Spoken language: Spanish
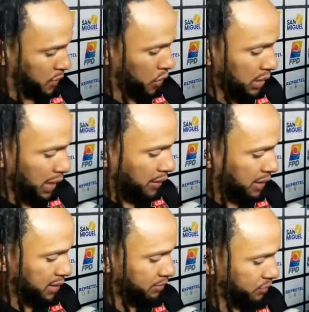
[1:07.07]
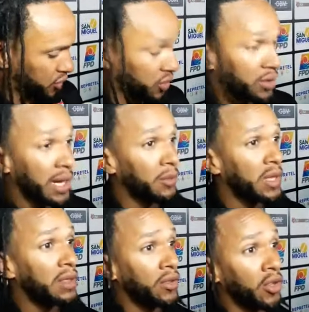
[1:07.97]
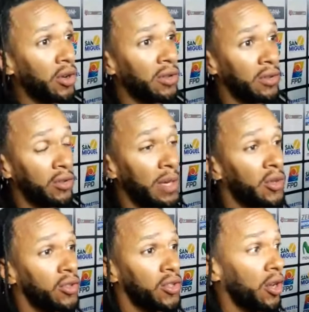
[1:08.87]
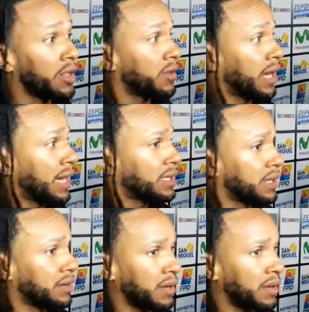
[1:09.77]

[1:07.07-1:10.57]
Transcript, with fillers: Y otra vez, nosotros damos dentro todo, nos dimos todo dentro de la cancha.